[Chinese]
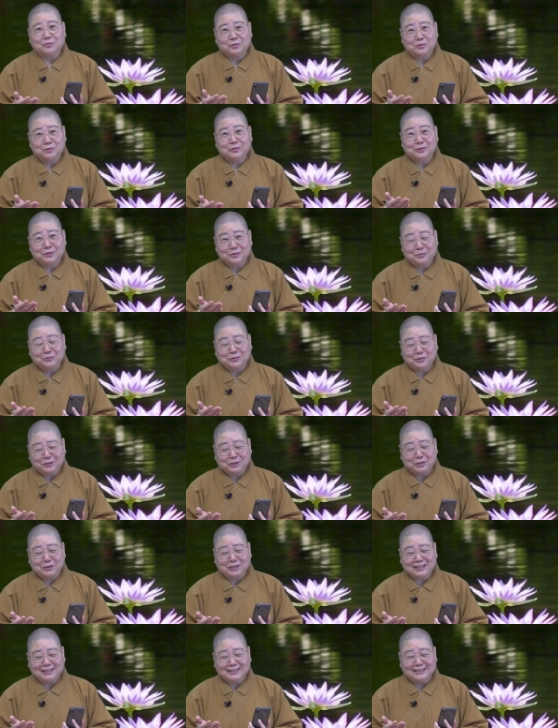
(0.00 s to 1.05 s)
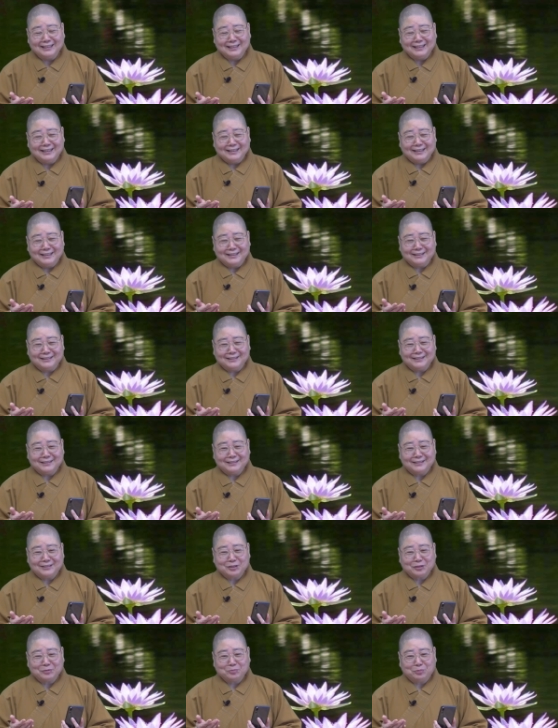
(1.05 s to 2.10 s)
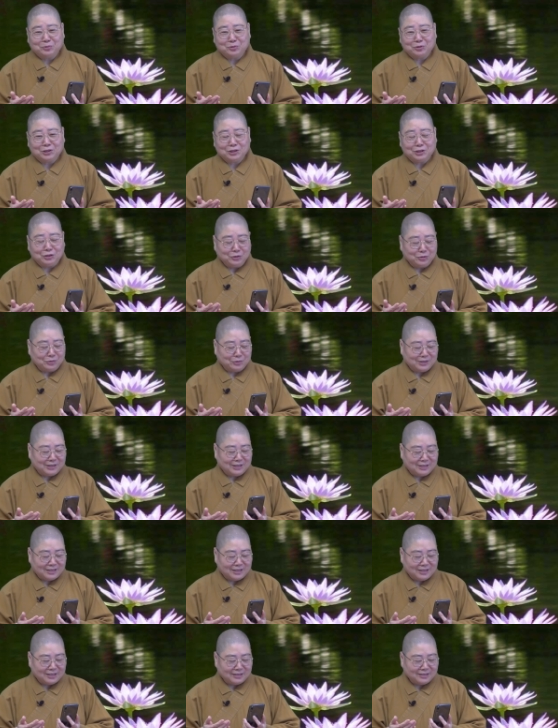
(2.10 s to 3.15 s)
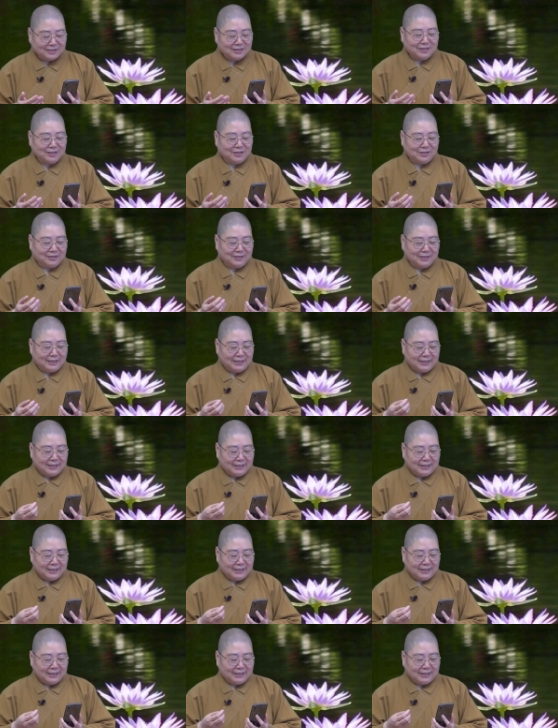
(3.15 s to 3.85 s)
我我觉得呃，不是用扔哈，